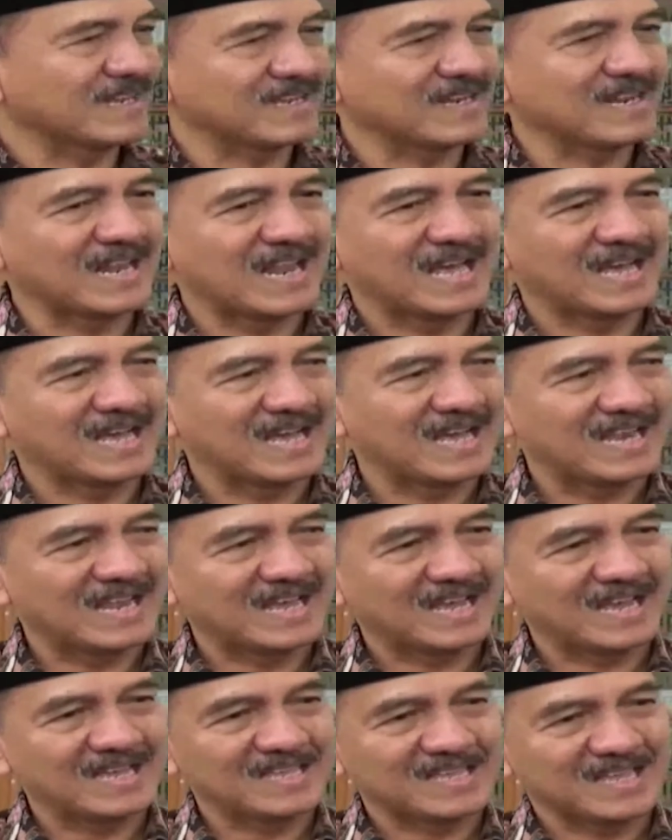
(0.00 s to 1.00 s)
kira-kira
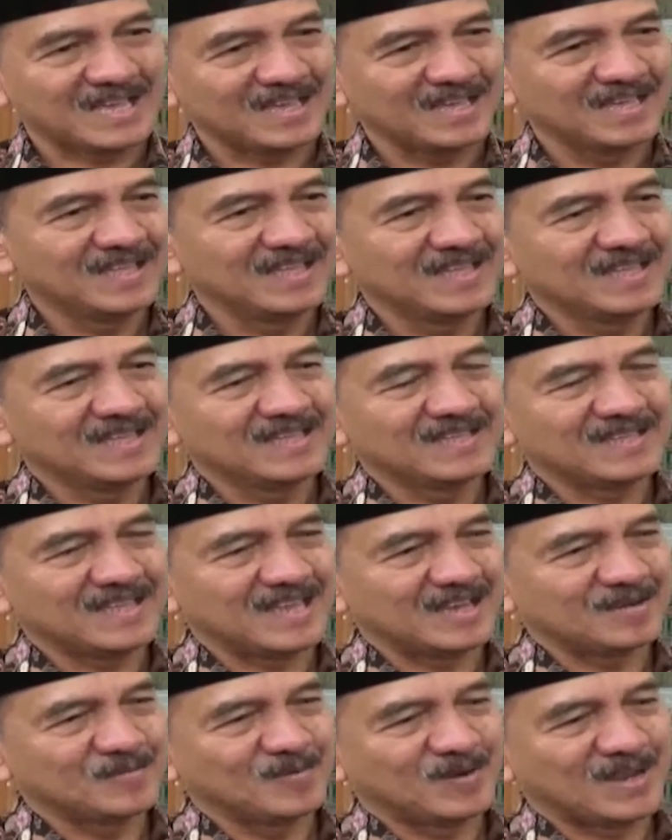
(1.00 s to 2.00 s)
langkah-langkah yang
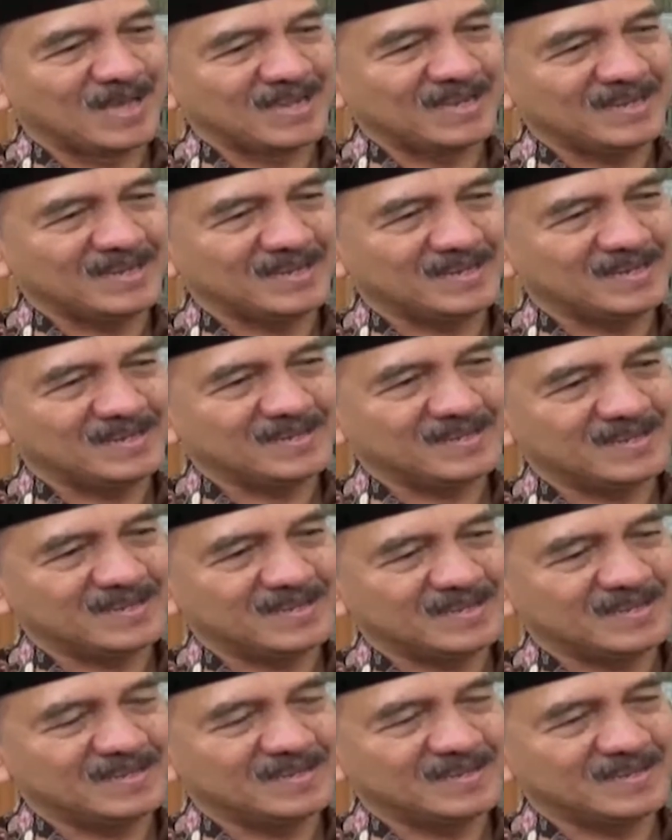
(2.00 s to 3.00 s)
yang mulai
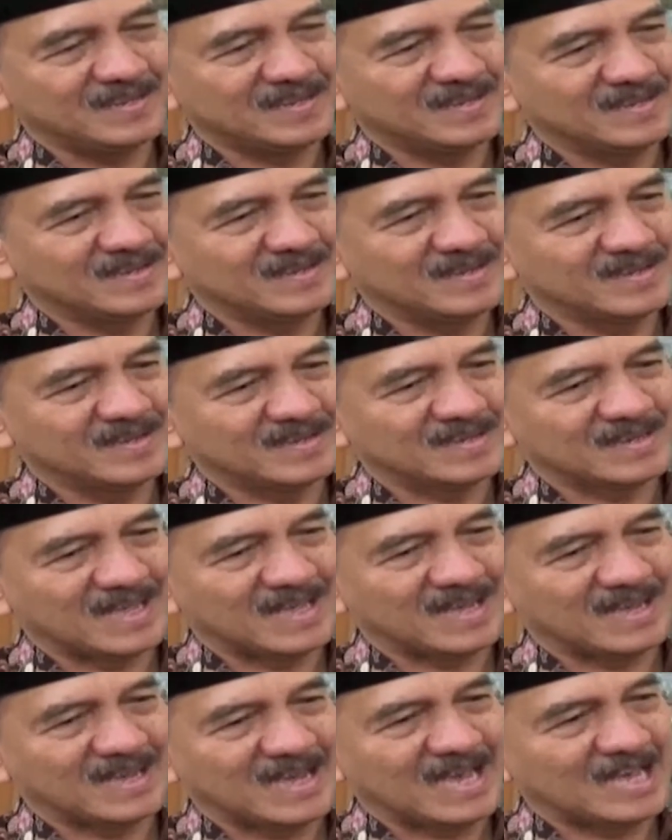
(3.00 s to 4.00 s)
eh,
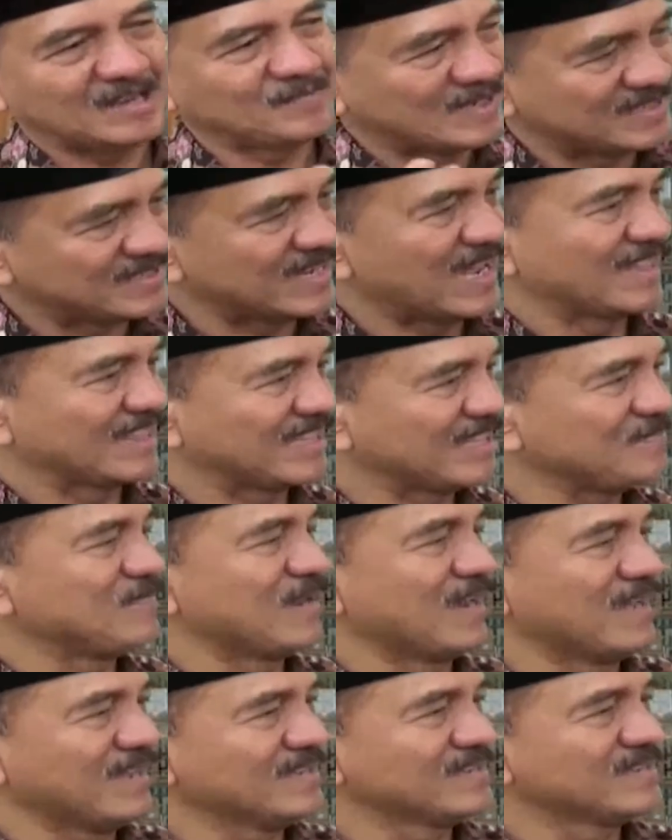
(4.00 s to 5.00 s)
langkah administratif
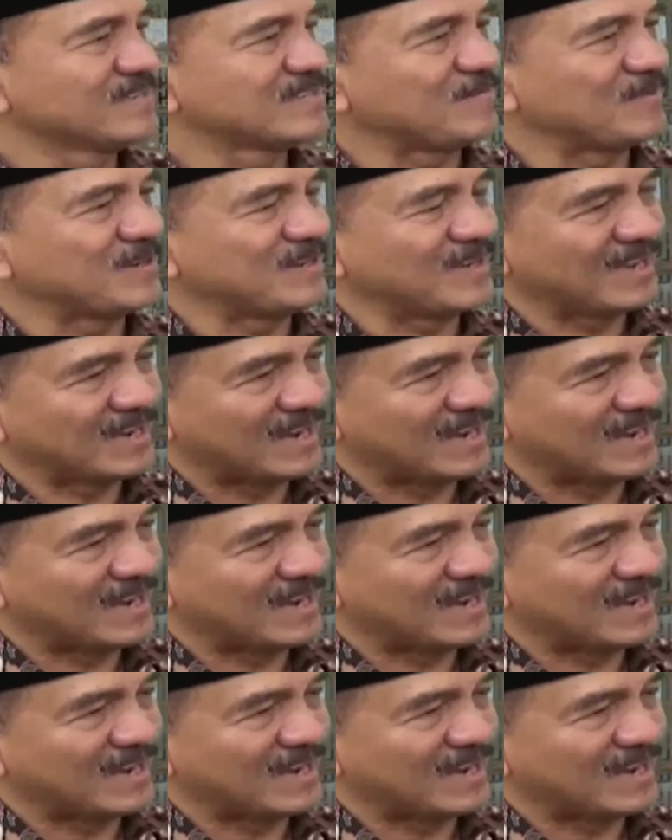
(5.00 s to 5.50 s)
dah sampai